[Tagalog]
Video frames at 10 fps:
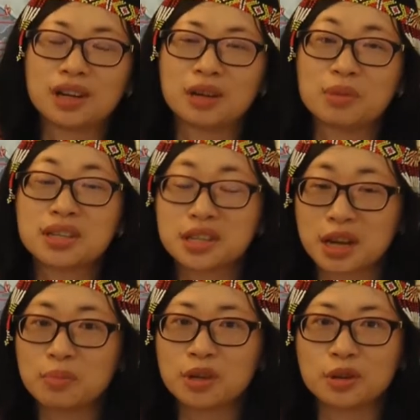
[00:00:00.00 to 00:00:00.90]
Uh,
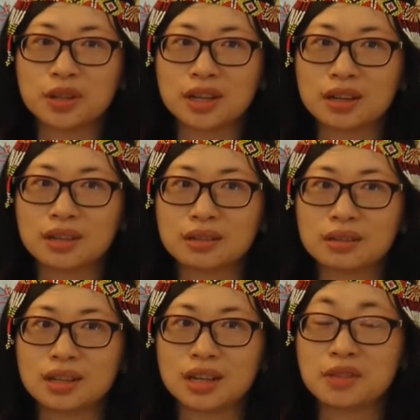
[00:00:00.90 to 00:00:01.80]
masasabi ko na
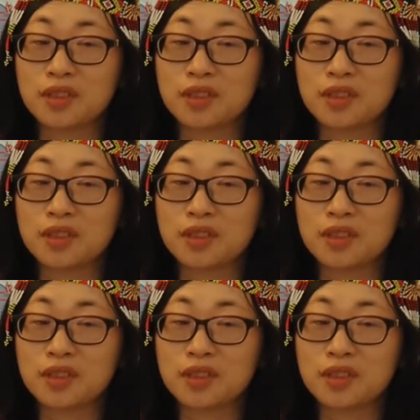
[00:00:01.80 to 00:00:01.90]
the